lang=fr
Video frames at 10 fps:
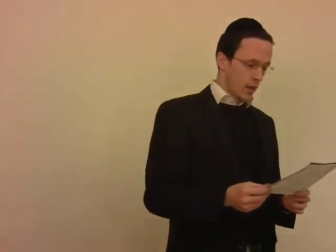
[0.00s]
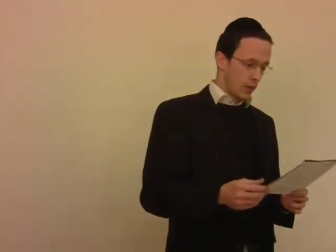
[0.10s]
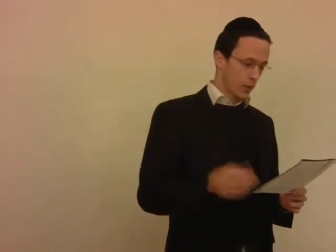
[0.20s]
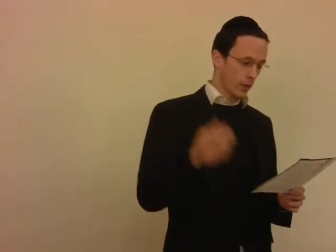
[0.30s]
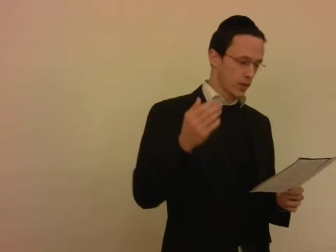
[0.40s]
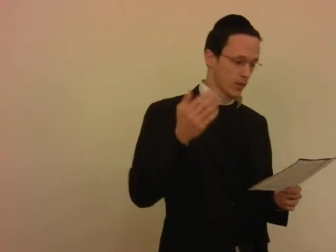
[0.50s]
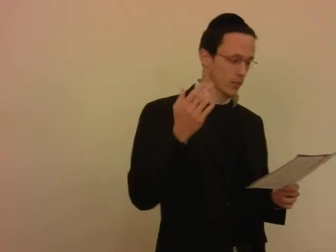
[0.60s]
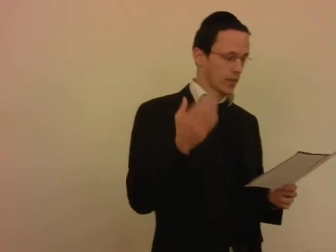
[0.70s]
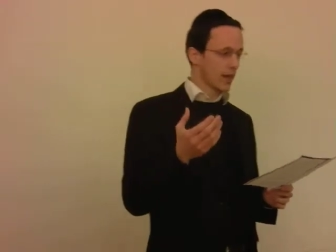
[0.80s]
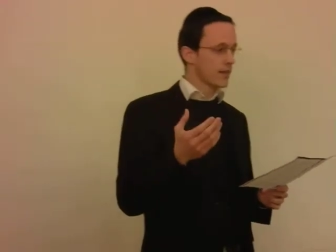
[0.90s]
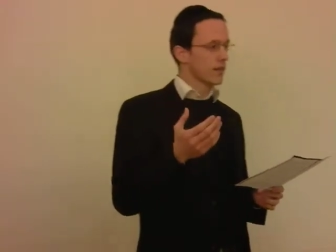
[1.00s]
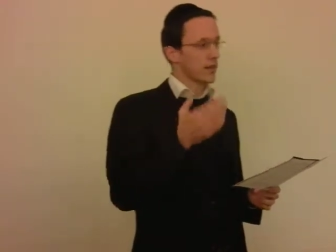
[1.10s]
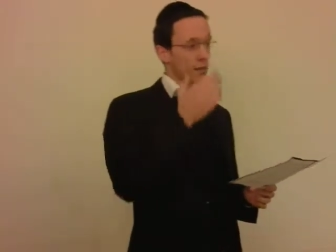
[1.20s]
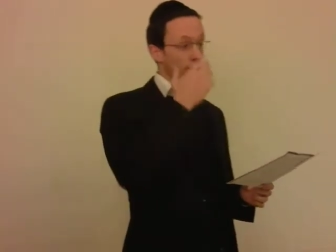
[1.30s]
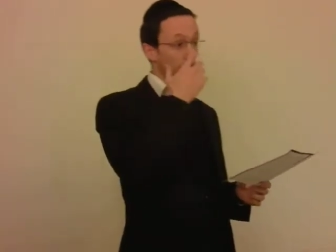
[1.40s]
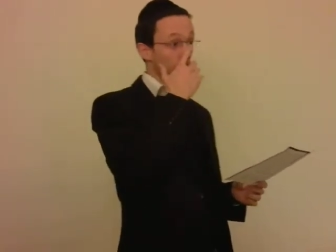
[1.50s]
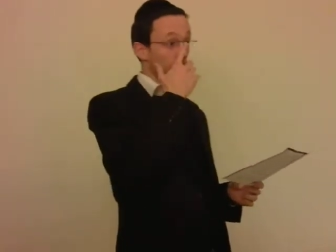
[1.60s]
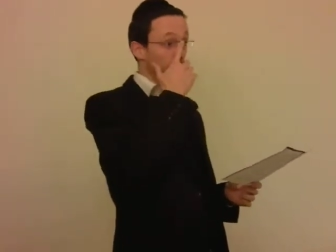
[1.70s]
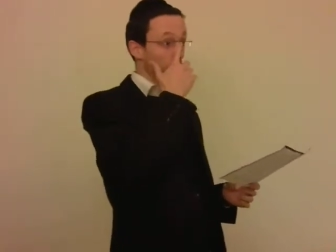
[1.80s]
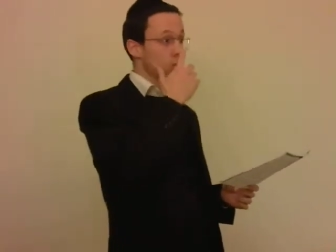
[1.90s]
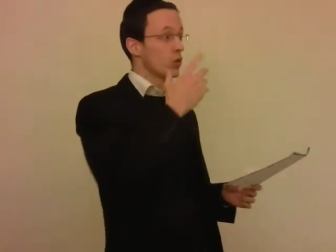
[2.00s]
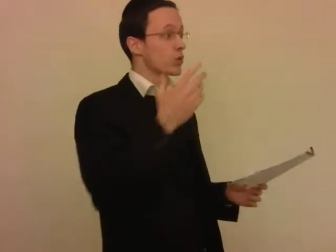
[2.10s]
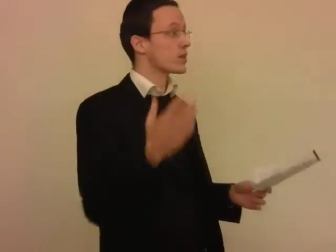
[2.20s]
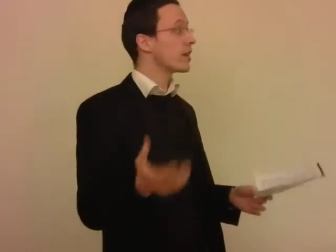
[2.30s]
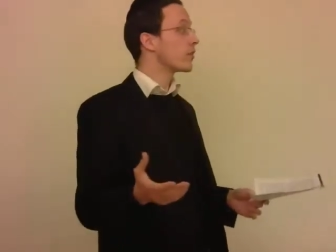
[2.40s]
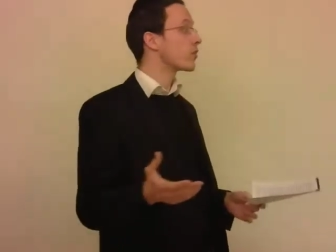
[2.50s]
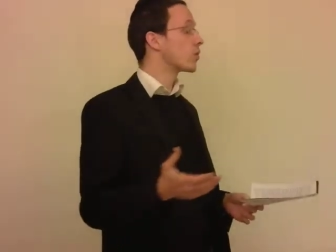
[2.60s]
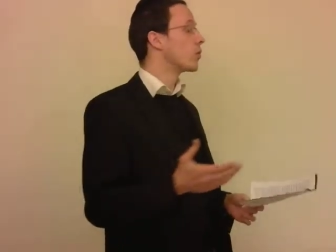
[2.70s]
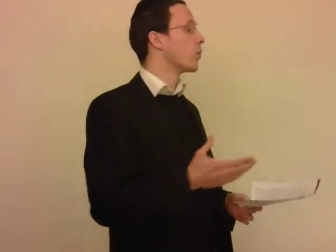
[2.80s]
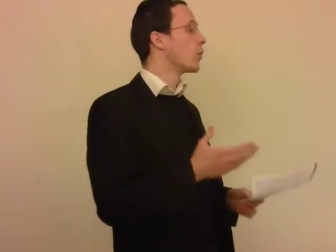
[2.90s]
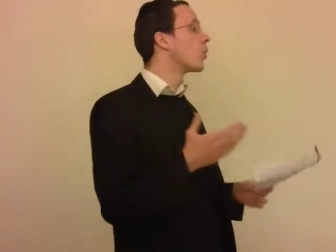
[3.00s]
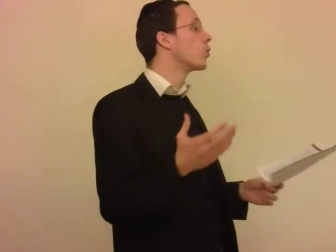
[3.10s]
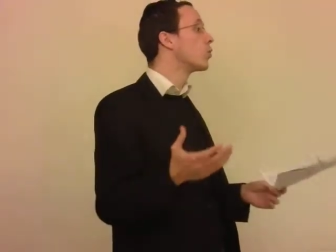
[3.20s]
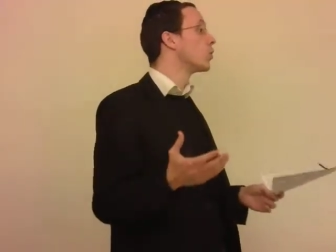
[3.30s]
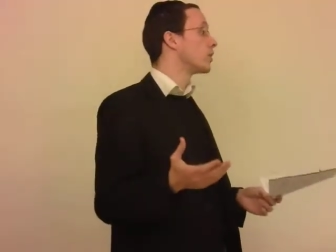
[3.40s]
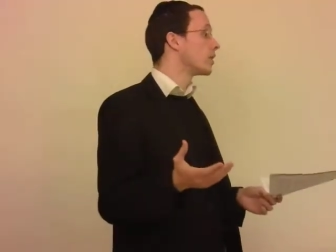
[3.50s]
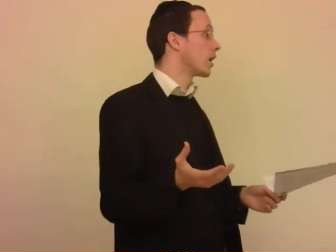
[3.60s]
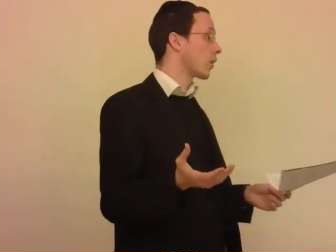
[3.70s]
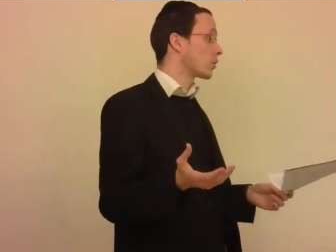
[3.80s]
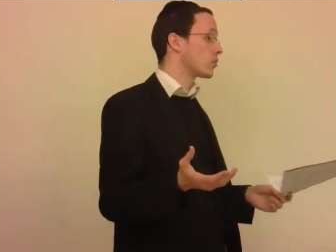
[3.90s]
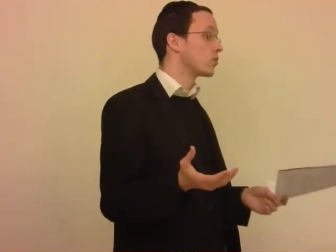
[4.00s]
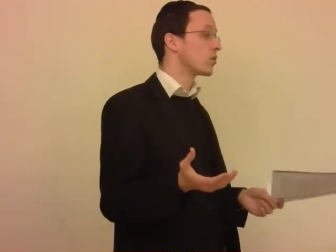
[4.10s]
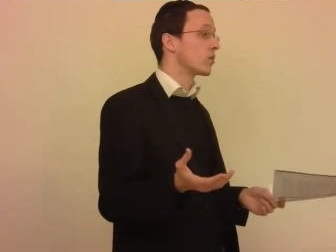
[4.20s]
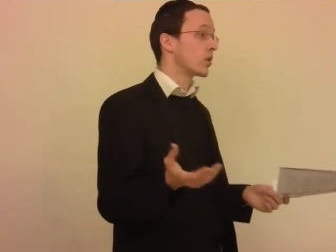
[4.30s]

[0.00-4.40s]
Donc, par chat Miket, c'est marqué là-bas que Yosef, au moment où il a reçu,